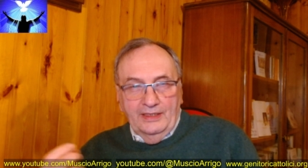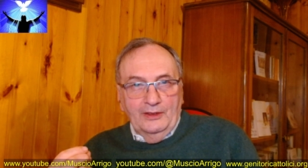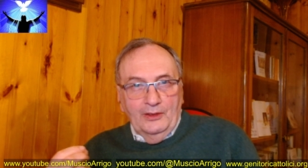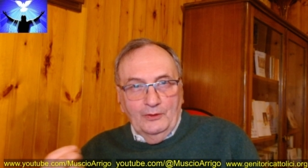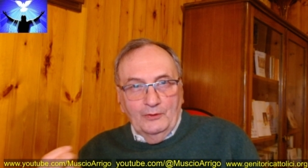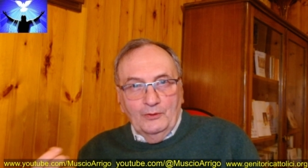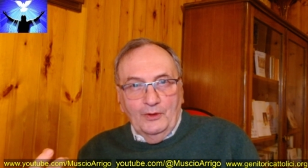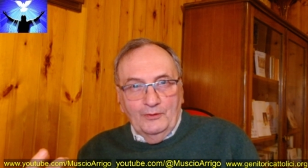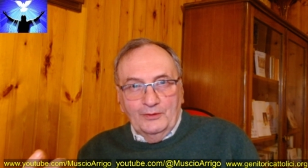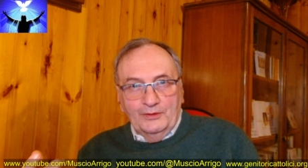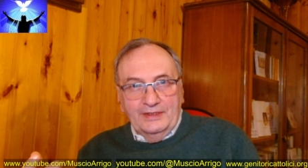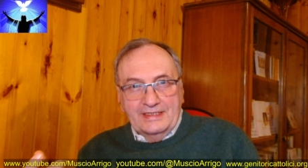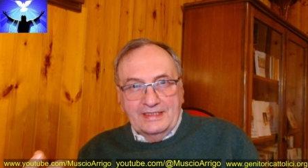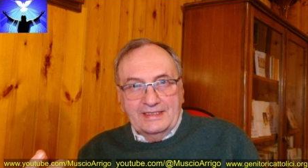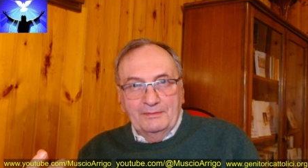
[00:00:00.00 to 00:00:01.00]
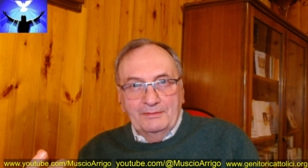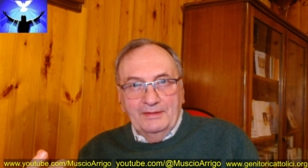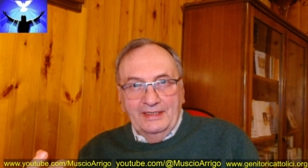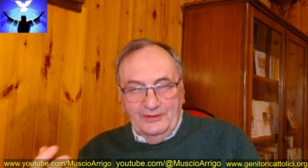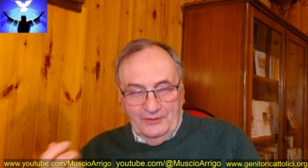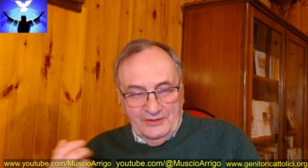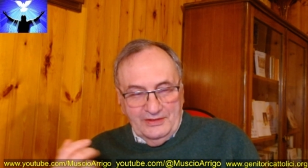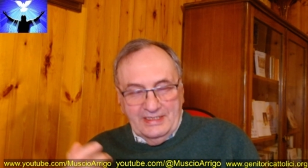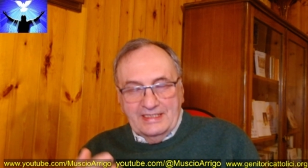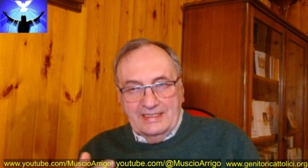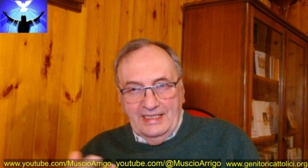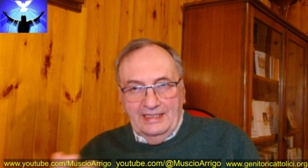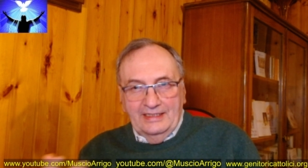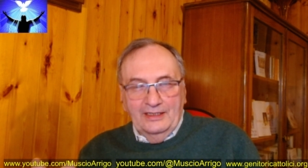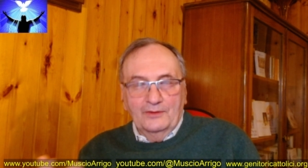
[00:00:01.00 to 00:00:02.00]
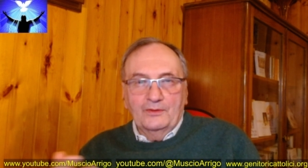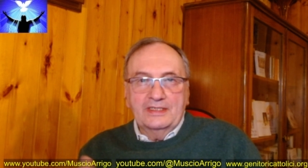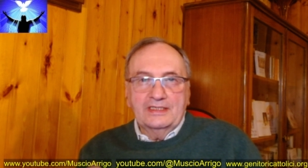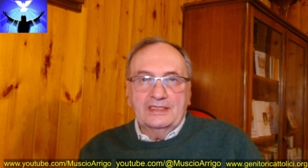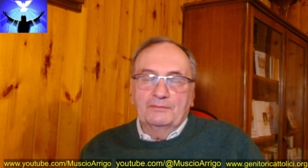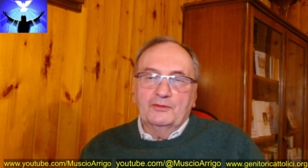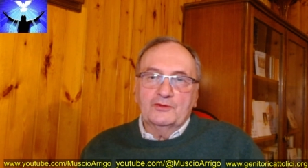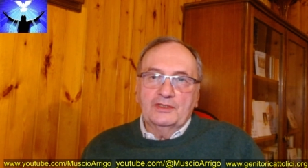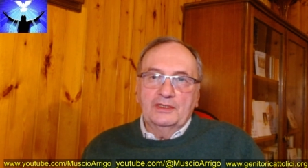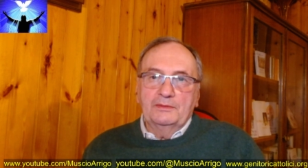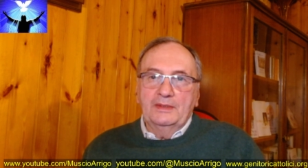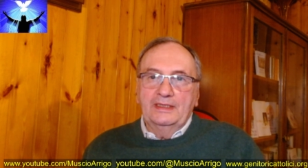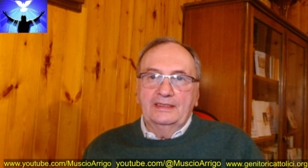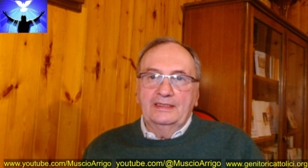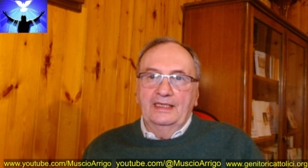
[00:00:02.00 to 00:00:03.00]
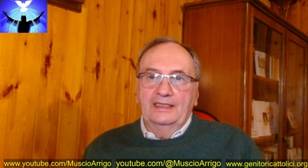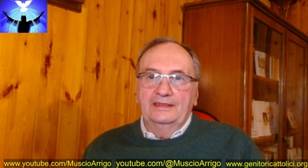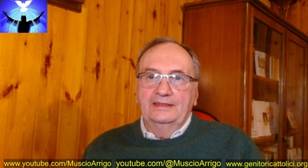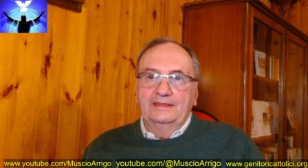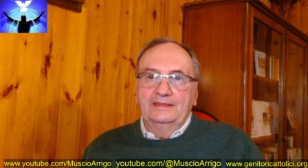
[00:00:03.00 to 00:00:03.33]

nel Nuovo Testamento, c'è stata questa possibilità.